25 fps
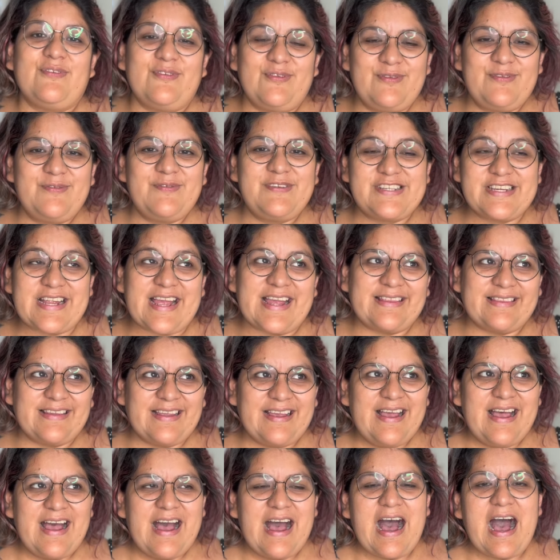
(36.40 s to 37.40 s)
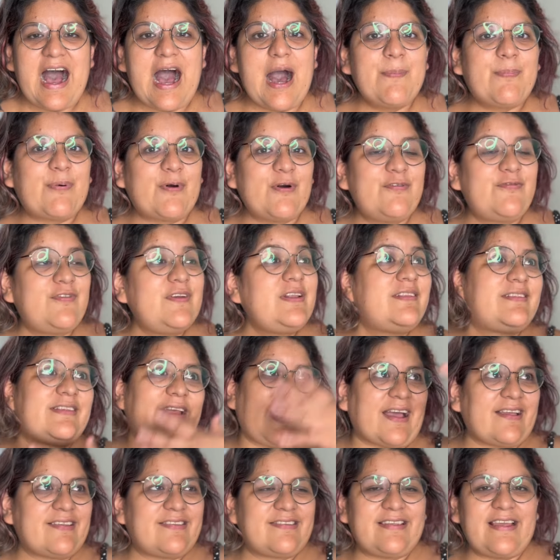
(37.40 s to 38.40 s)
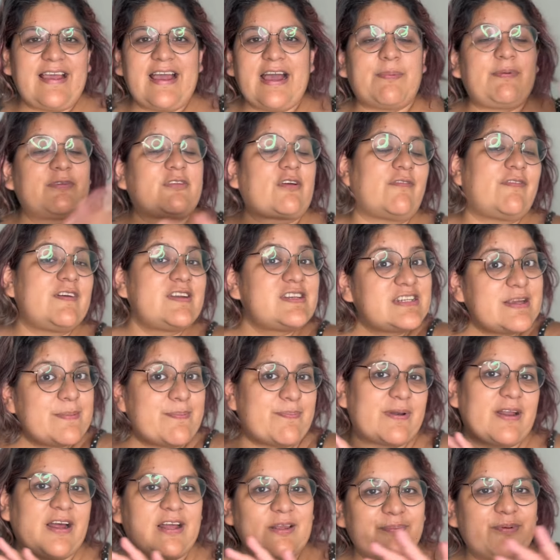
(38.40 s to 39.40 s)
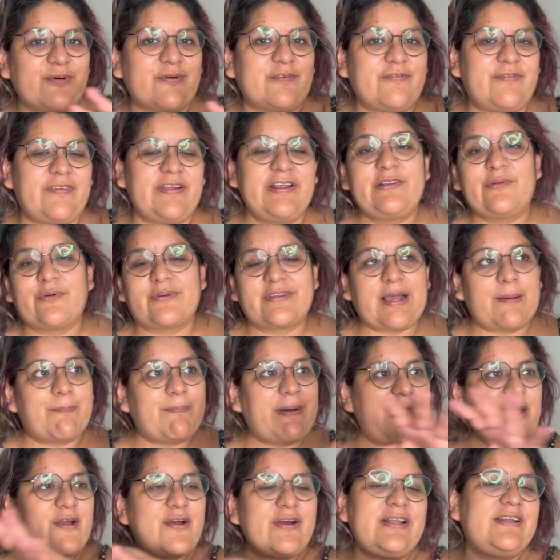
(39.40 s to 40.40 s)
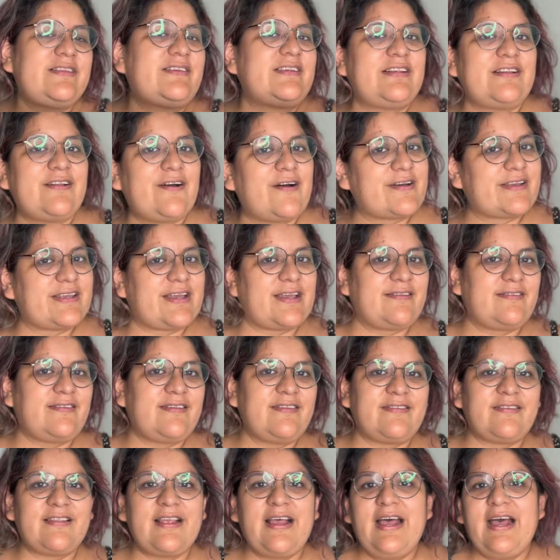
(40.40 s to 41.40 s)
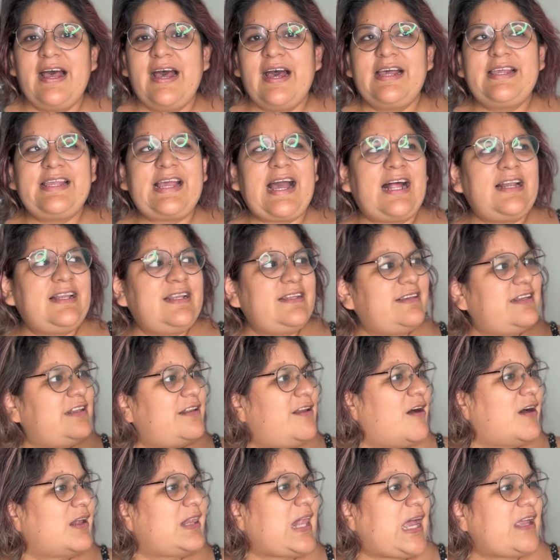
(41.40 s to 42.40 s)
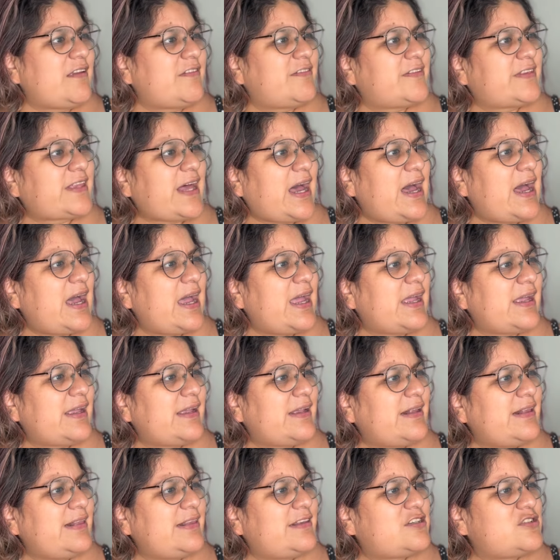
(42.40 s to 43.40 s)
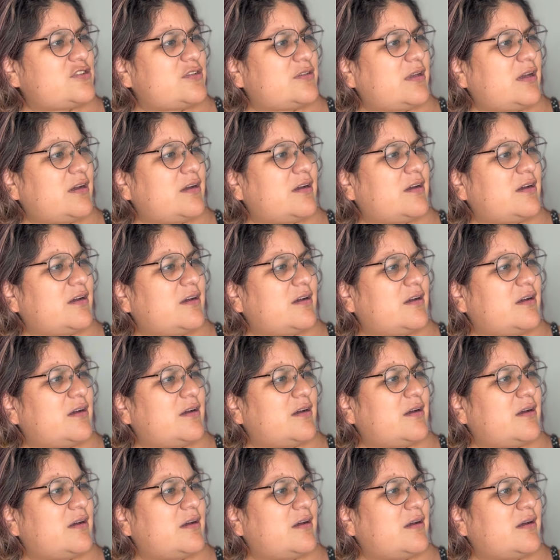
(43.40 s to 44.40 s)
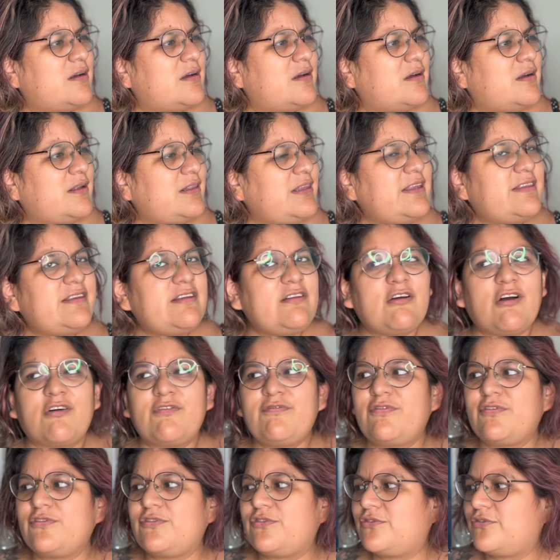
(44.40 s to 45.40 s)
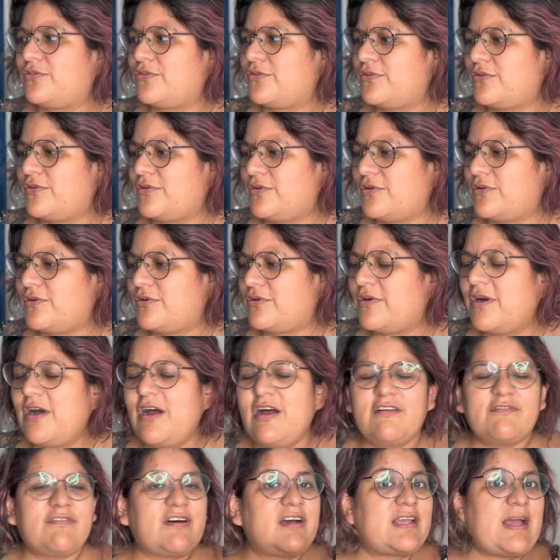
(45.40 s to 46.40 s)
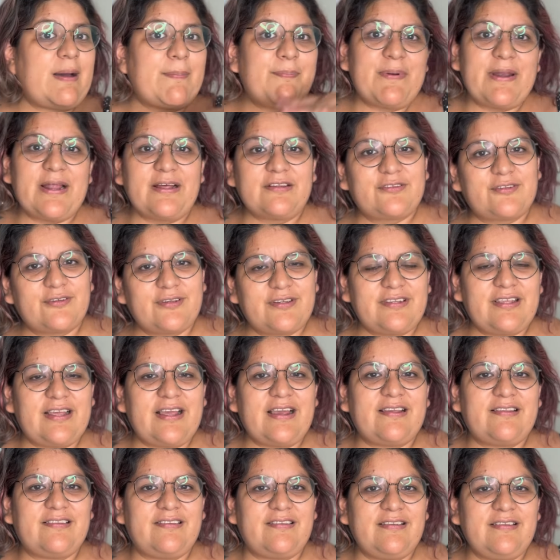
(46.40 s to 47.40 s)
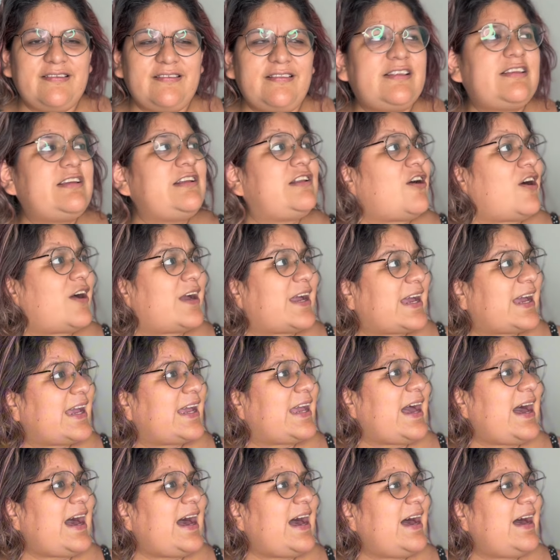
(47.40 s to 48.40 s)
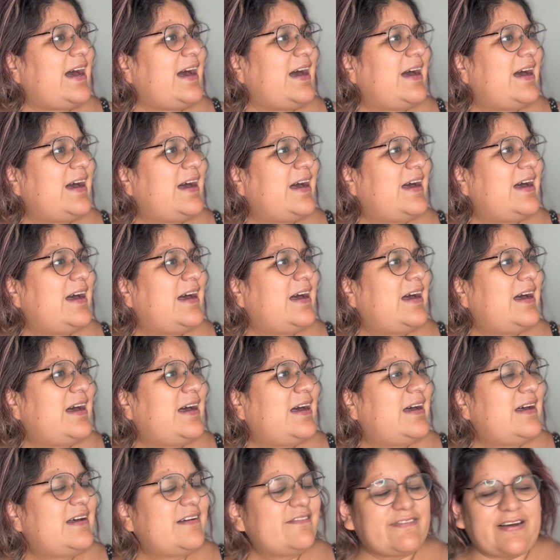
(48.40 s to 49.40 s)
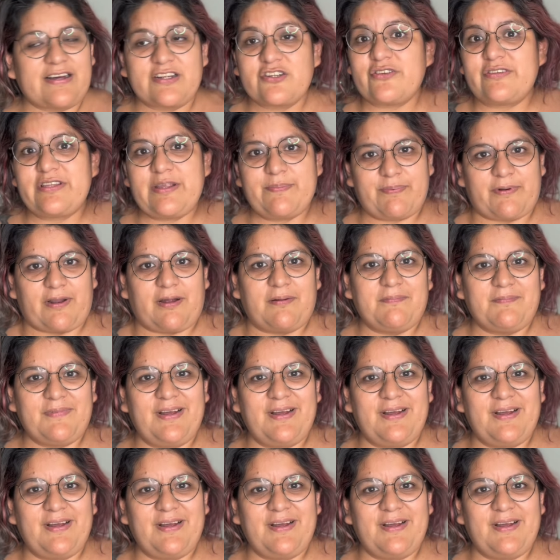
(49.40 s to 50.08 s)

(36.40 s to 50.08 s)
une chaîne, un profil tertiaire, parce qu'en fait, j'ai plein de profils, donc il n'y a pas que les tealers qui existent. Il y a les tealers lifestyle, euh, les tealers photo, enfin, il y a plein de trucs qui existent, les tealers créa, Enfin, j'en ai plein.